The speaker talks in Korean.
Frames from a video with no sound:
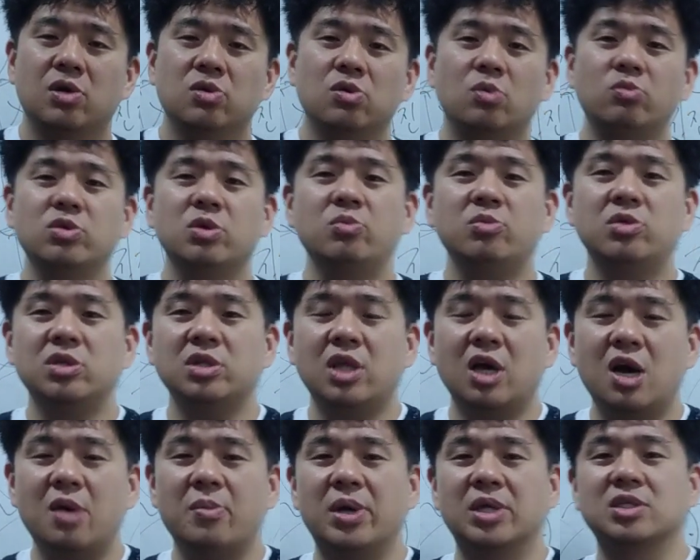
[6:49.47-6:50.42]
너무 힘들
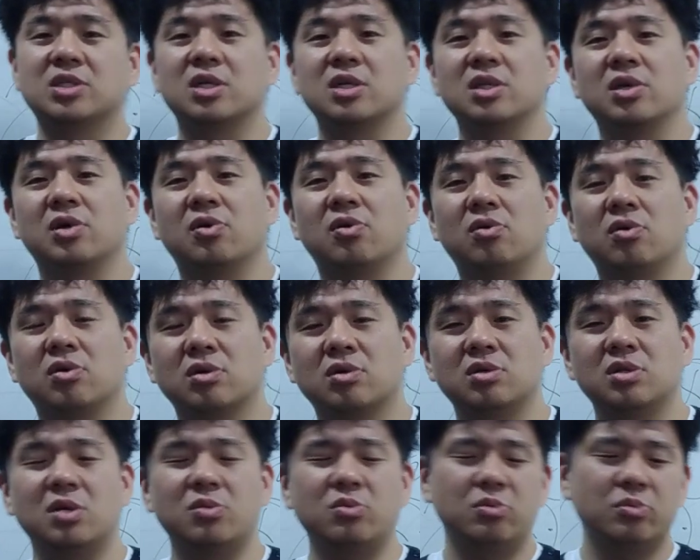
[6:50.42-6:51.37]
때가 많잖아요.
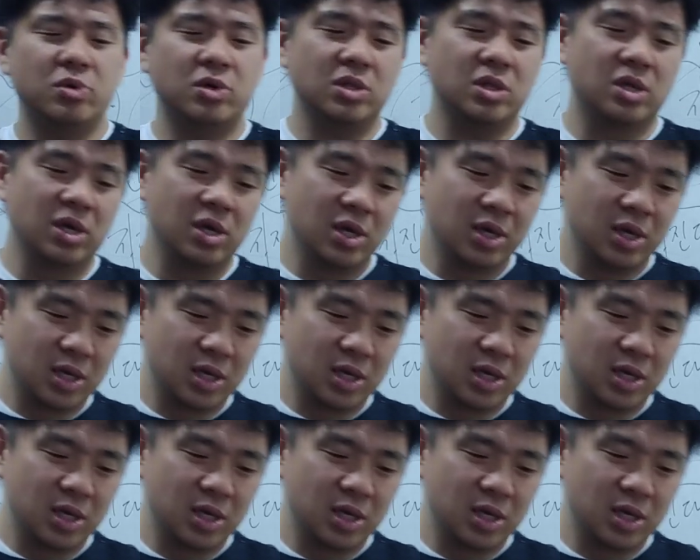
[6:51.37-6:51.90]
그러다 보면